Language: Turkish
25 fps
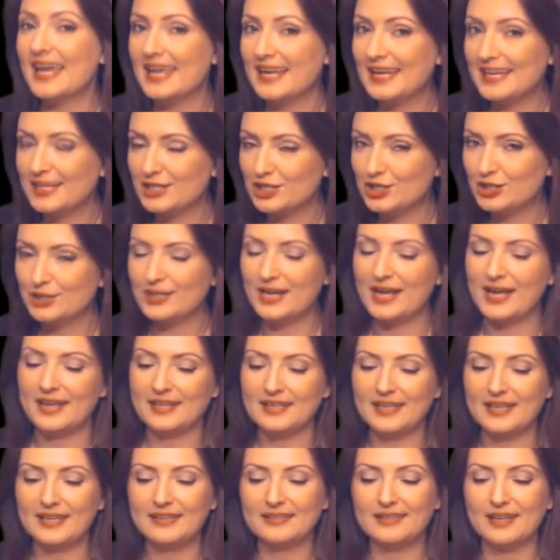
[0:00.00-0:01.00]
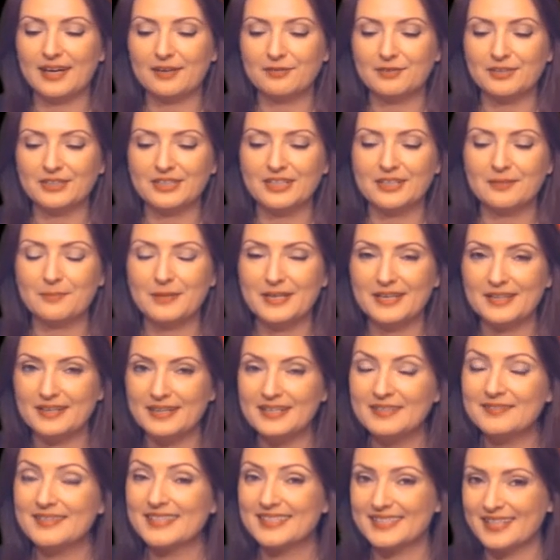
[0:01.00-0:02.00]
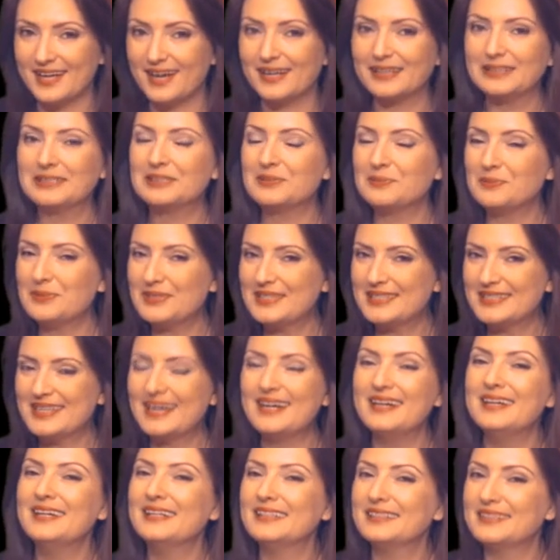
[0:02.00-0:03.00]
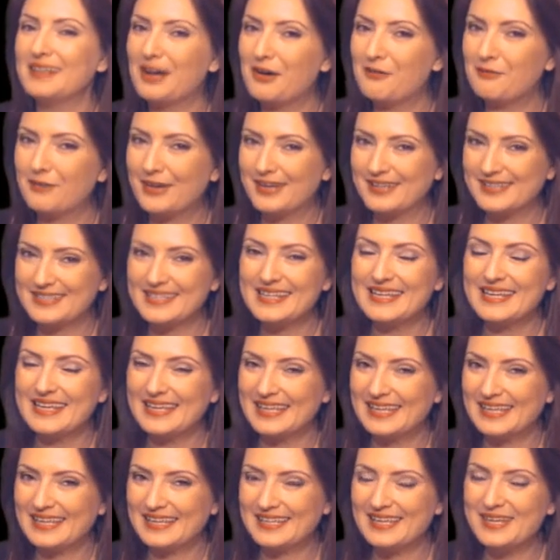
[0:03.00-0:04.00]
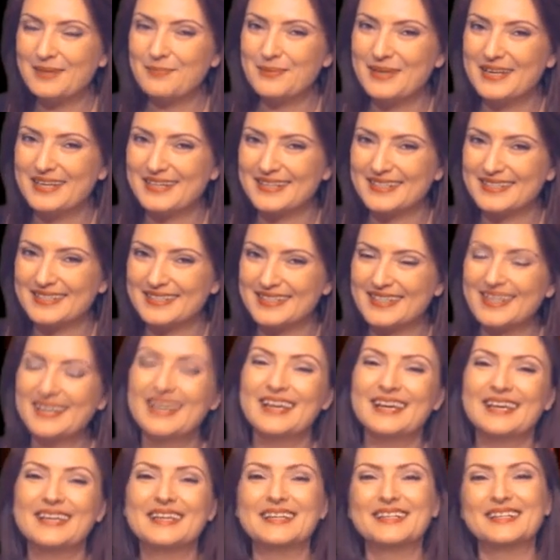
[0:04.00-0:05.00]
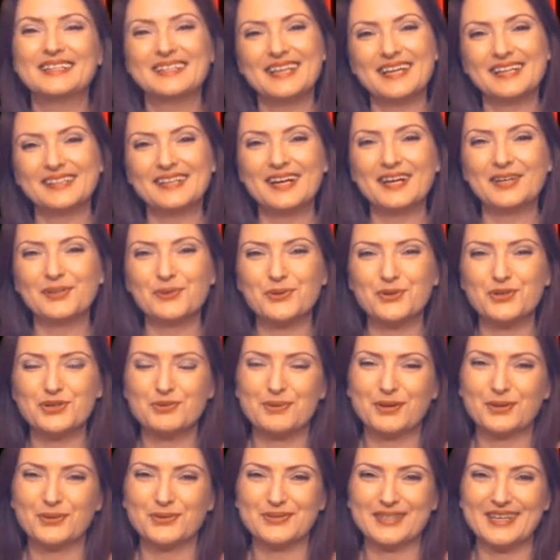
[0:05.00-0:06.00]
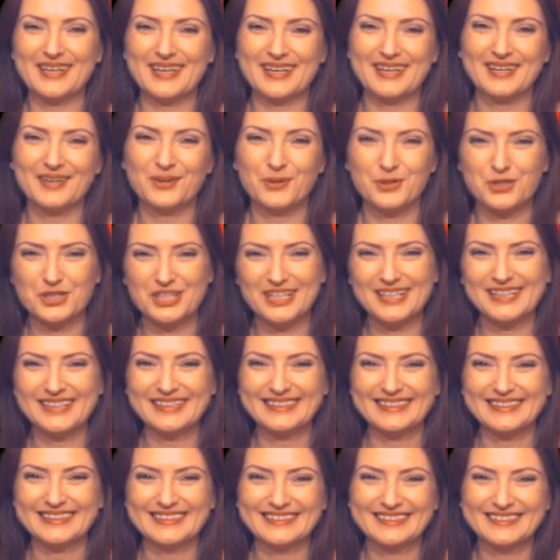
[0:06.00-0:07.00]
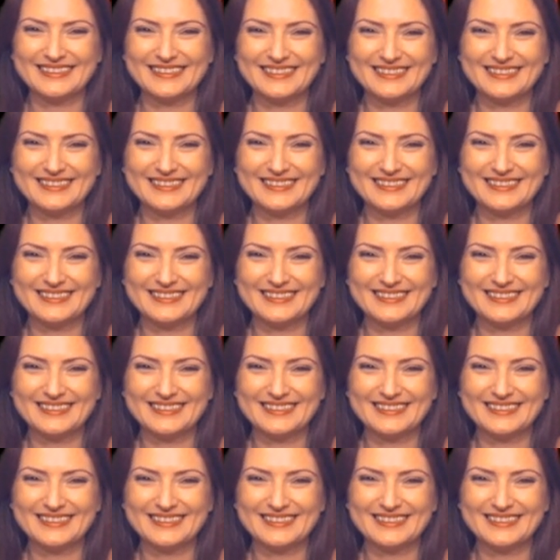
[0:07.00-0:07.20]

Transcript: eleştirel de davranabiliriz ve sağlığımızla daha fazla ilgilenebiliriz. Yarın tekrar görüşmek üzere. Hoşçakalın.